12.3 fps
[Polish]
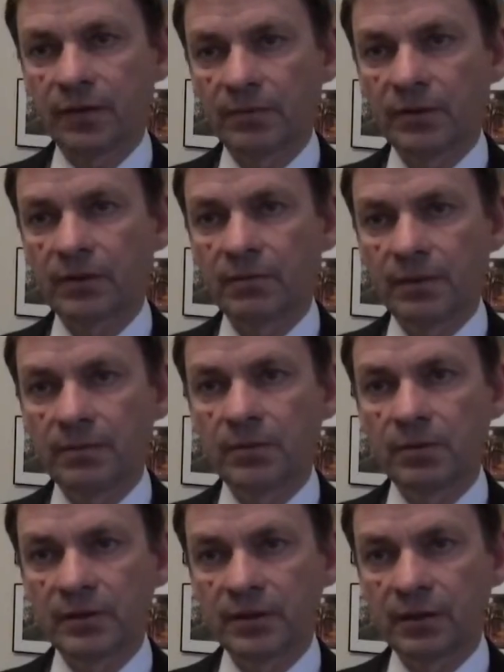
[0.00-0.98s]
fabryką
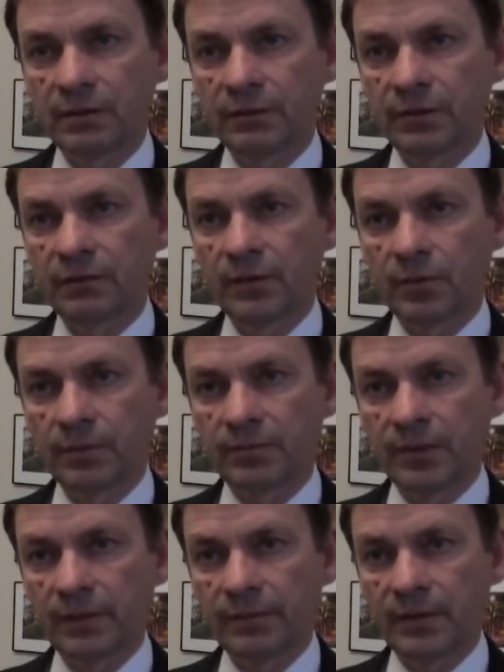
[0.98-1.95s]
mebli łazienkowych w
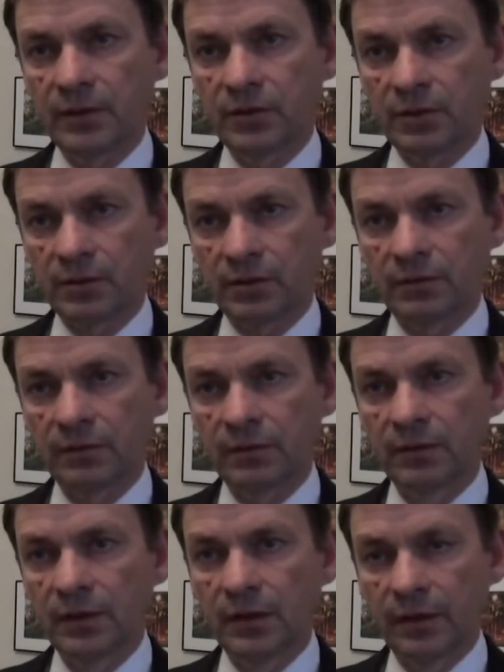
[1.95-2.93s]
Europie
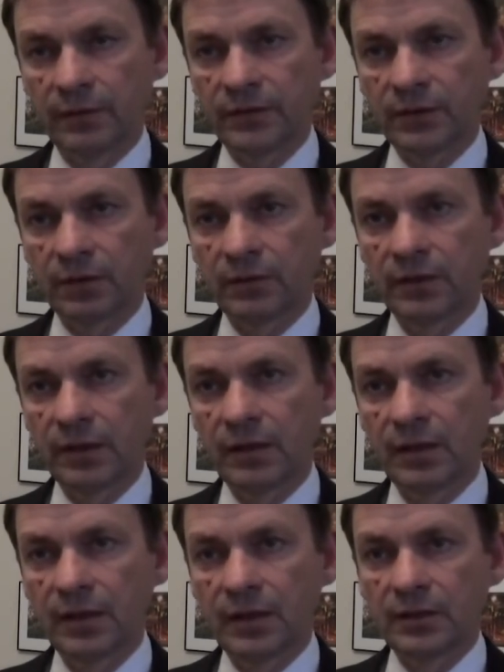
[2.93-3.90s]

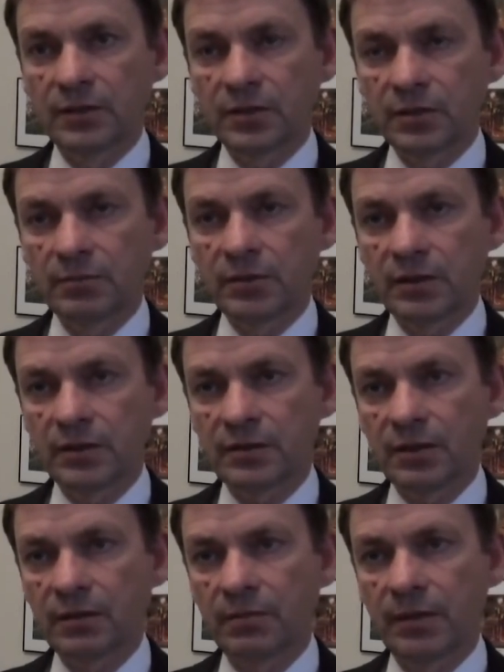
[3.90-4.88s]
Środkowo-Wschodniej. Cieszymy się
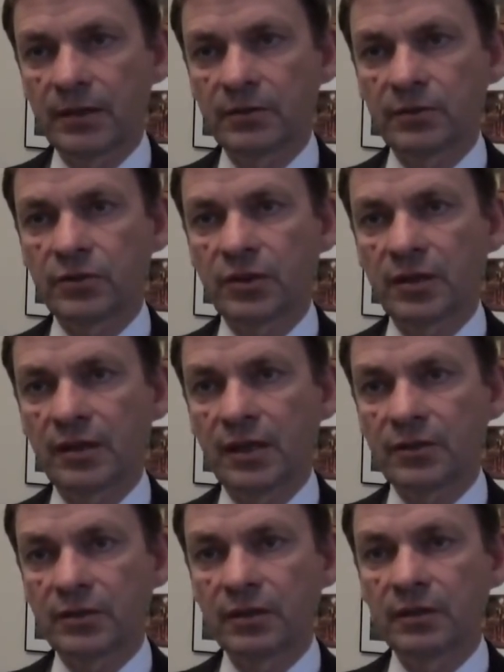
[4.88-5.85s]
z tego bardzo, że
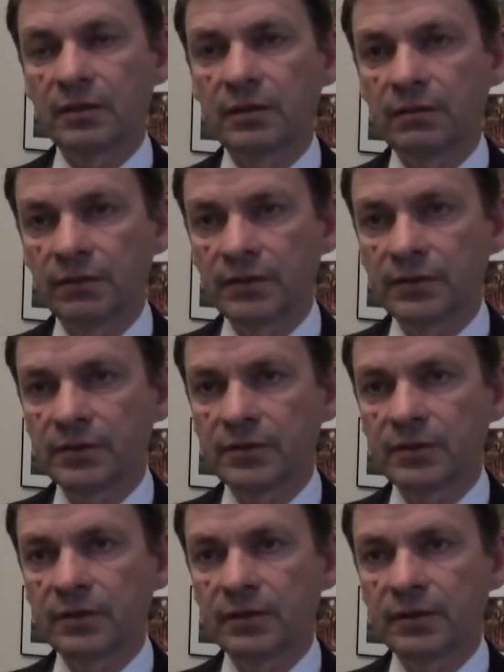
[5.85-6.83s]
nasz teren
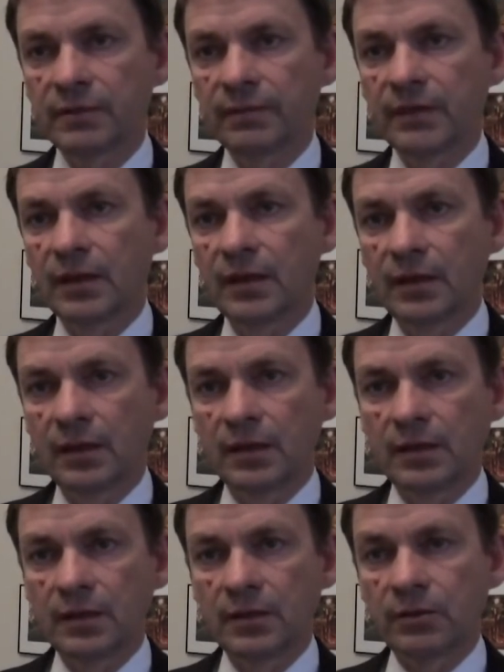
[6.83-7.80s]
inwestycyjny
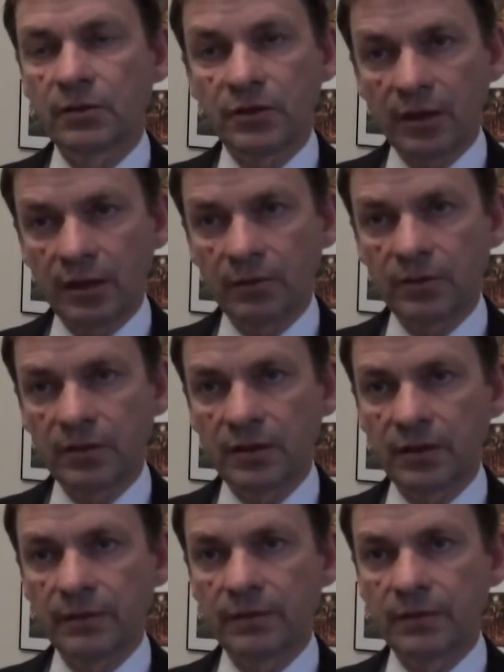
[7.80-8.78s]
e, doczekał
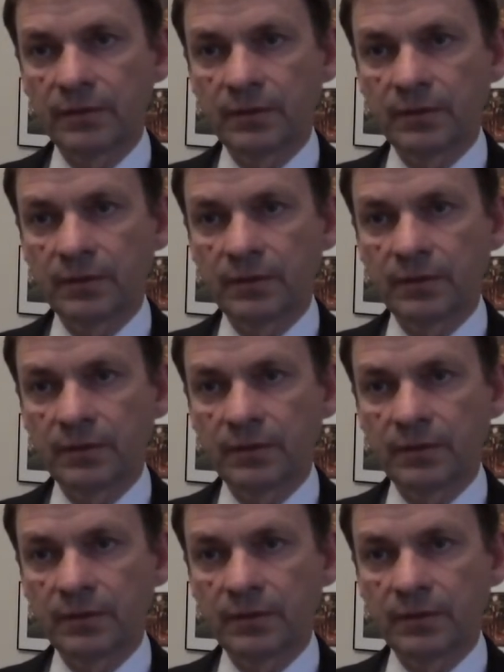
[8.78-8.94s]
się e,